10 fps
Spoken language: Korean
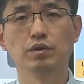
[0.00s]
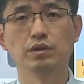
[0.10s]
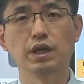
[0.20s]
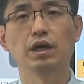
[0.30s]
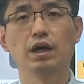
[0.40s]

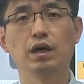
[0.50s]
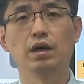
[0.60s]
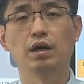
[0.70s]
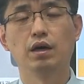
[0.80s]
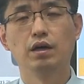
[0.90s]

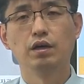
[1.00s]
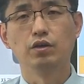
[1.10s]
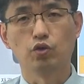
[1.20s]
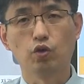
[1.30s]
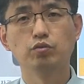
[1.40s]
제가
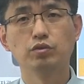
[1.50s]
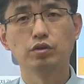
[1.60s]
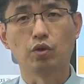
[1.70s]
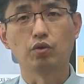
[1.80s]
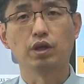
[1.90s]

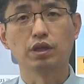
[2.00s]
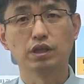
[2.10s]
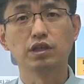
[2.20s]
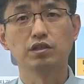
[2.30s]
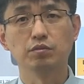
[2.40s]
여러분들 곁에
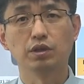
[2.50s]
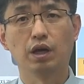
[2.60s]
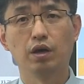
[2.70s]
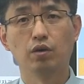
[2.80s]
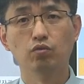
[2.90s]
있겠습니다.